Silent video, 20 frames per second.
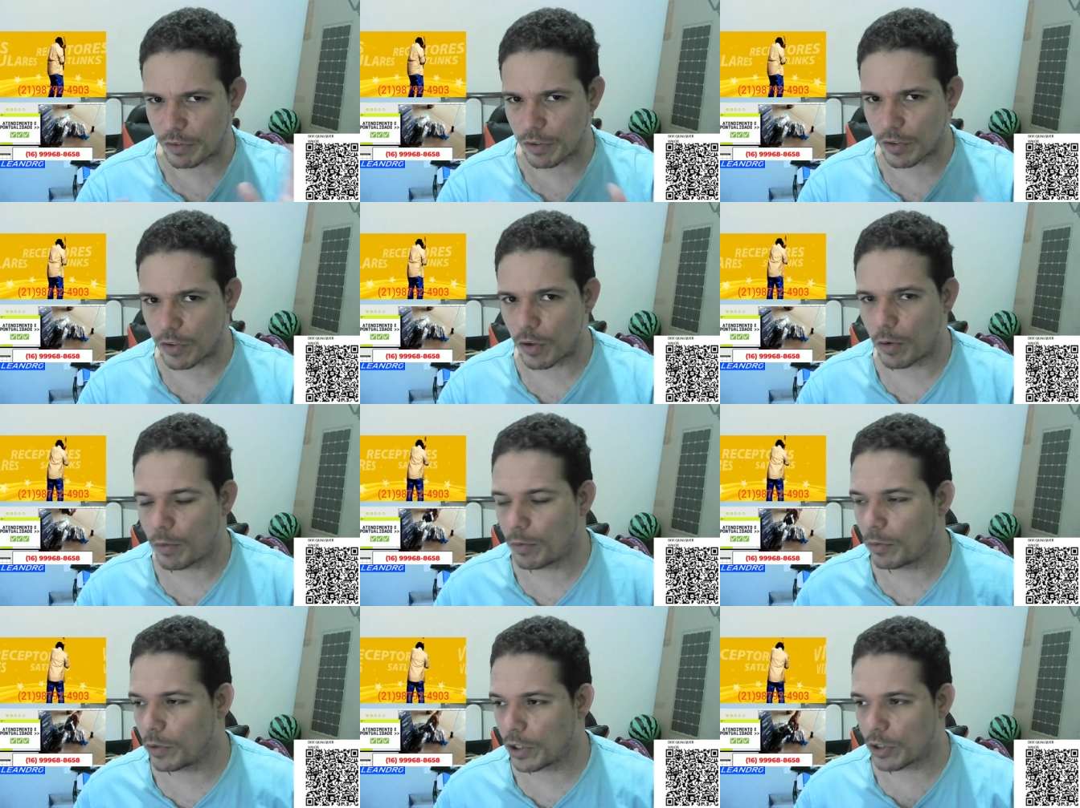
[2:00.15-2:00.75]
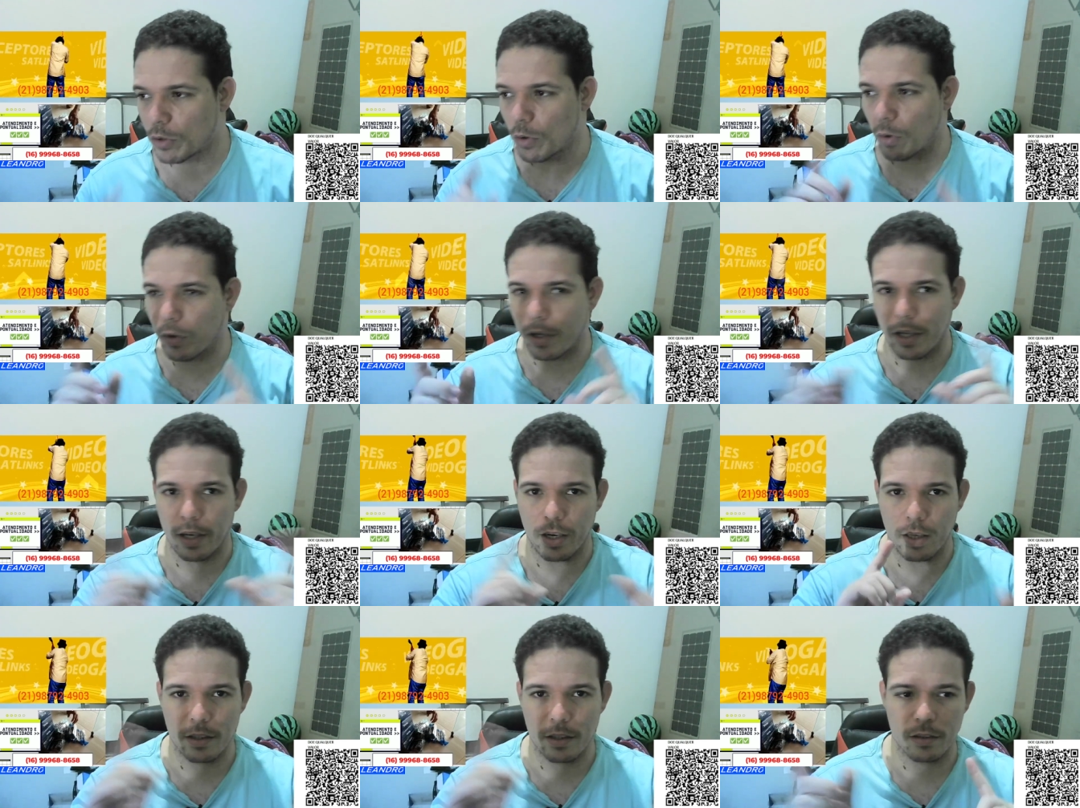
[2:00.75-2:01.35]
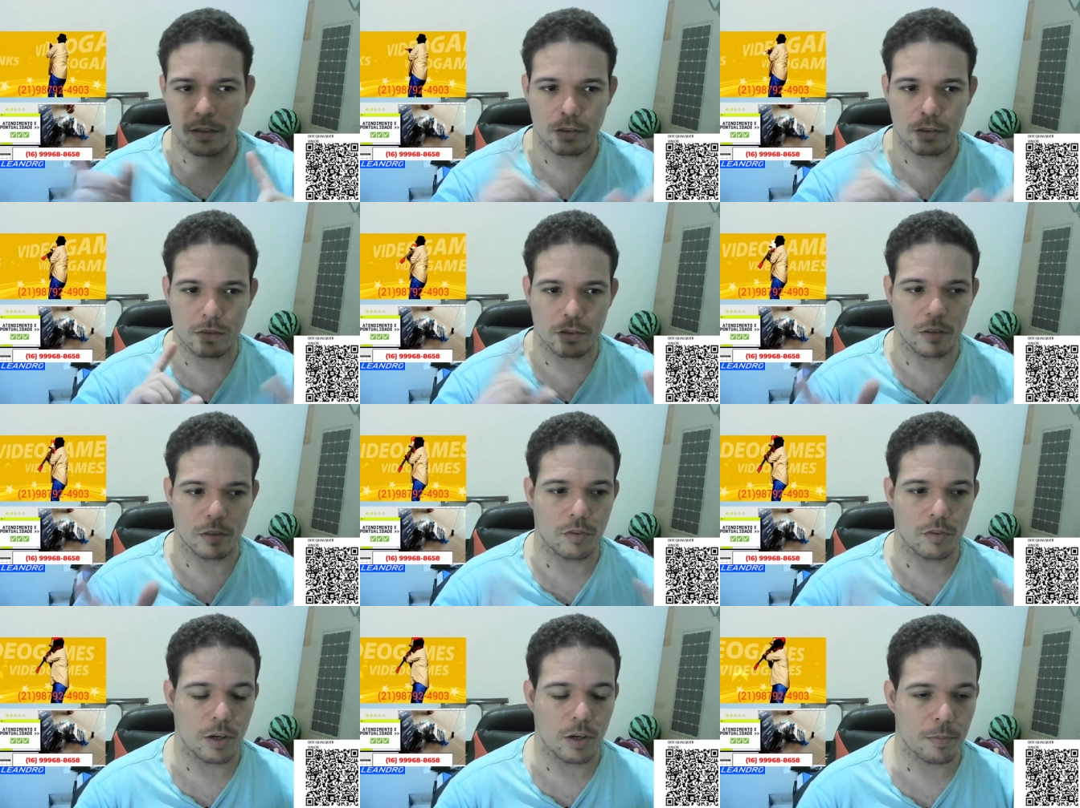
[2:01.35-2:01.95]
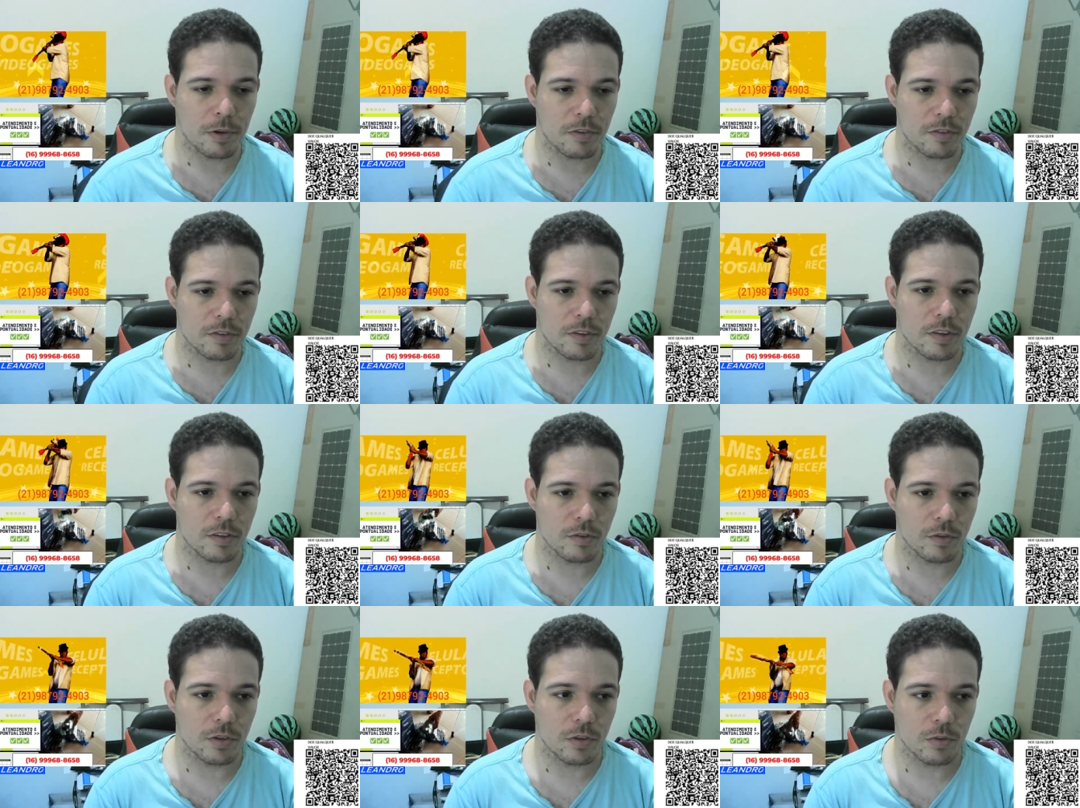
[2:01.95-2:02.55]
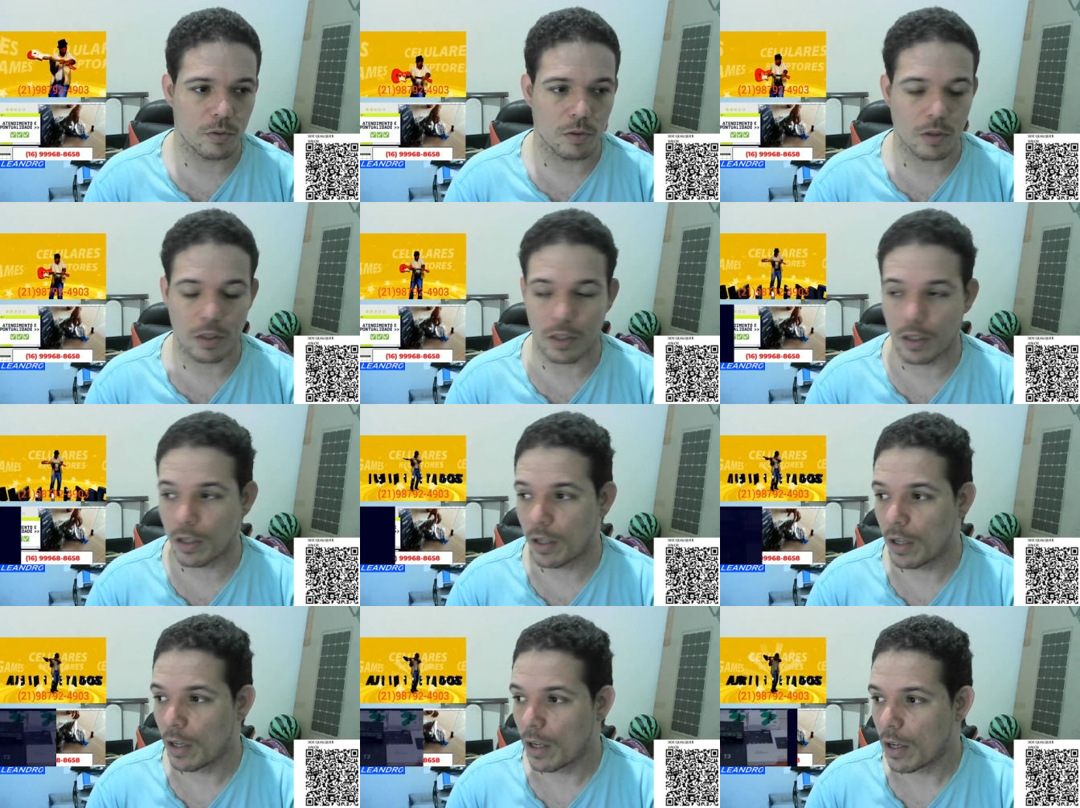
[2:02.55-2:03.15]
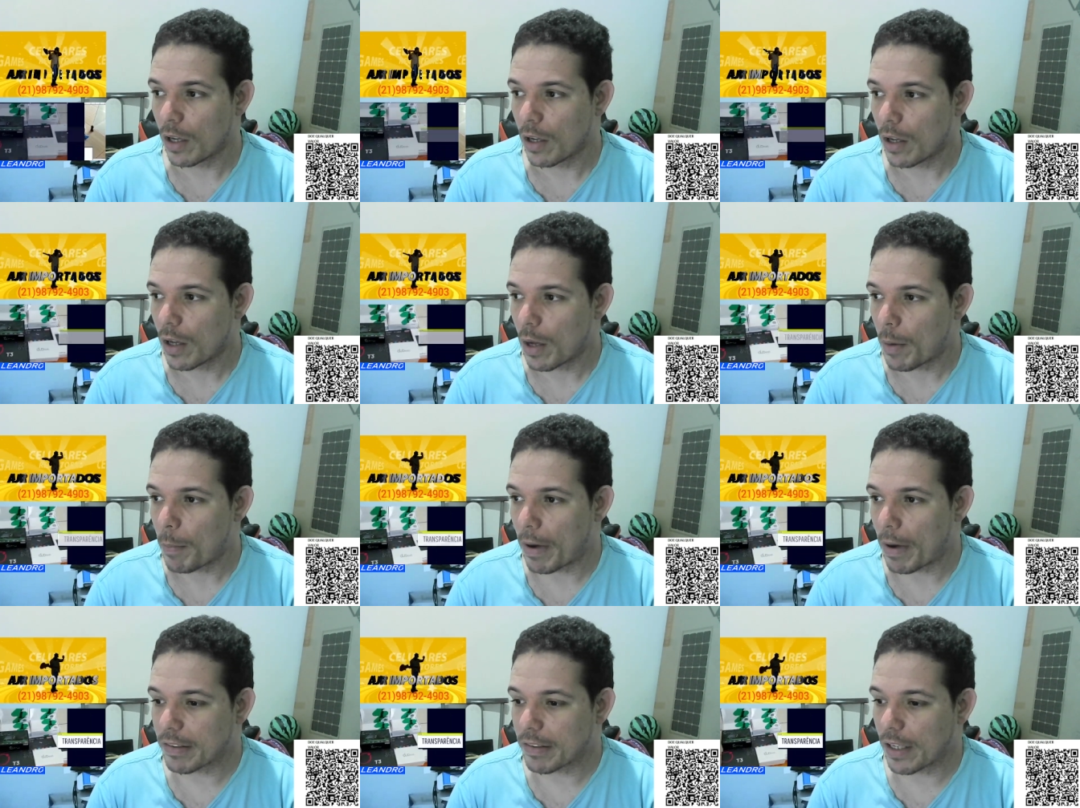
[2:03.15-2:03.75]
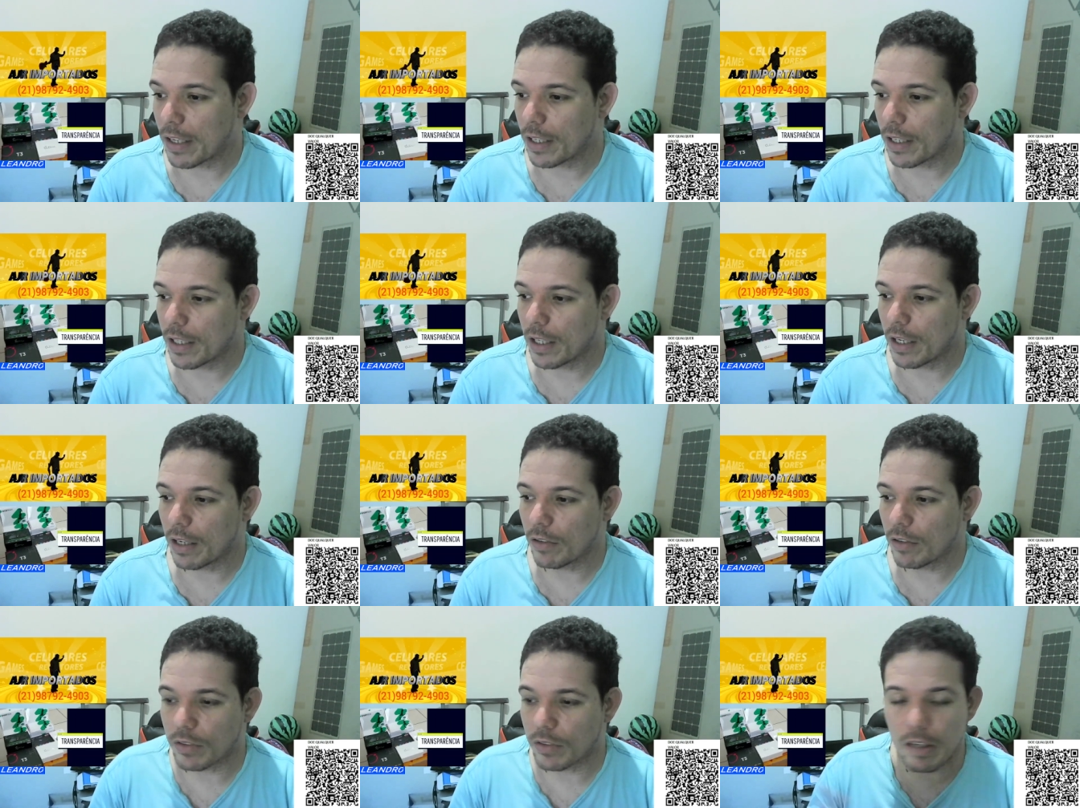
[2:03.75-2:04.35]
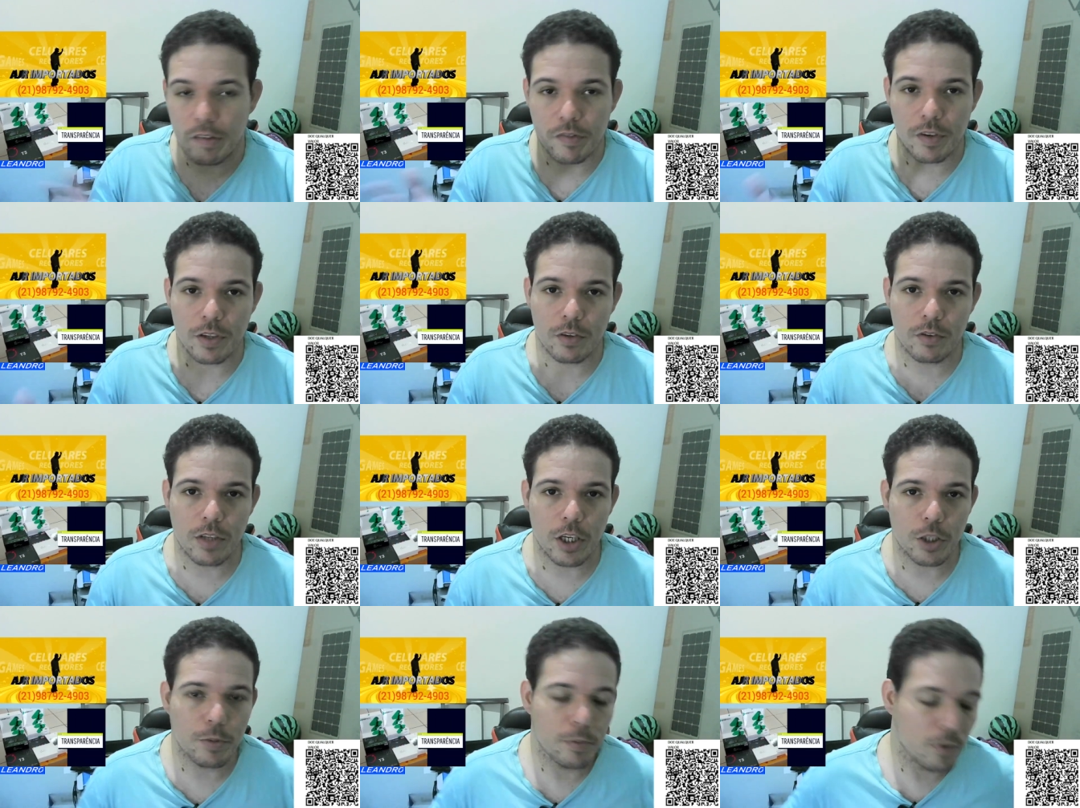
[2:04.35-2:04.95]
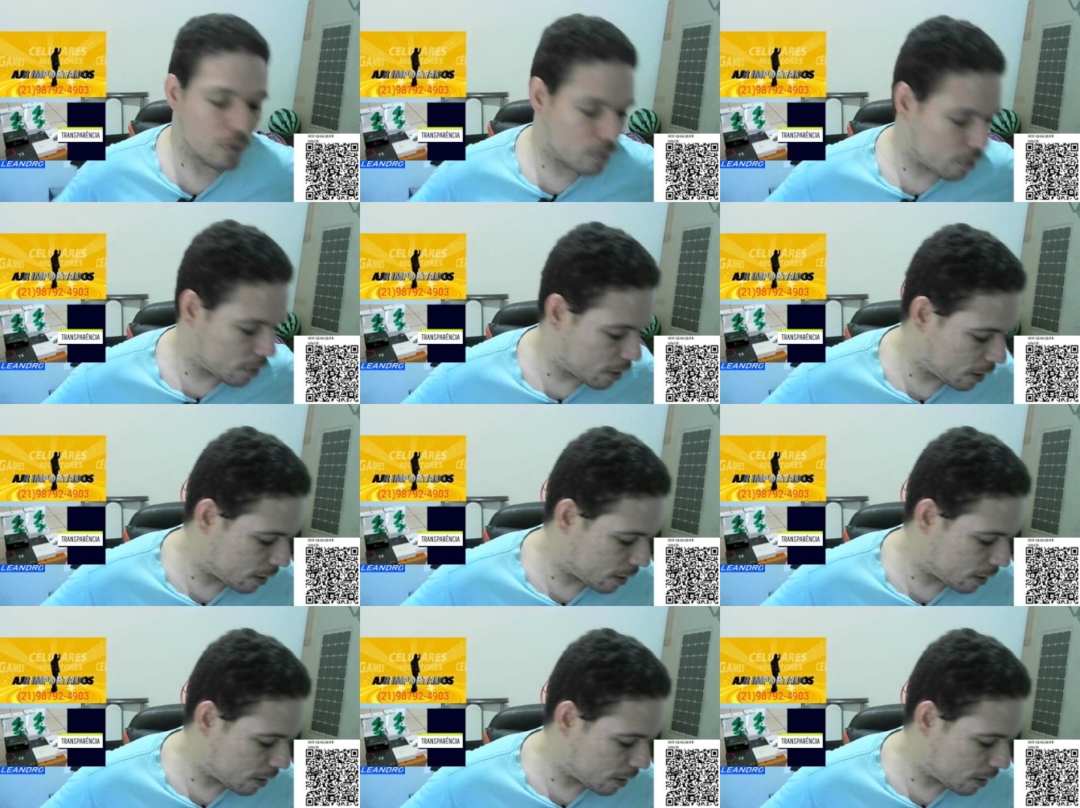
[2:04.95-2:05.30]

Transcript: só um e-token, né? Que eu falo pra vocês, o e-token. Mas ali ela não tinha feito 10 minutos de,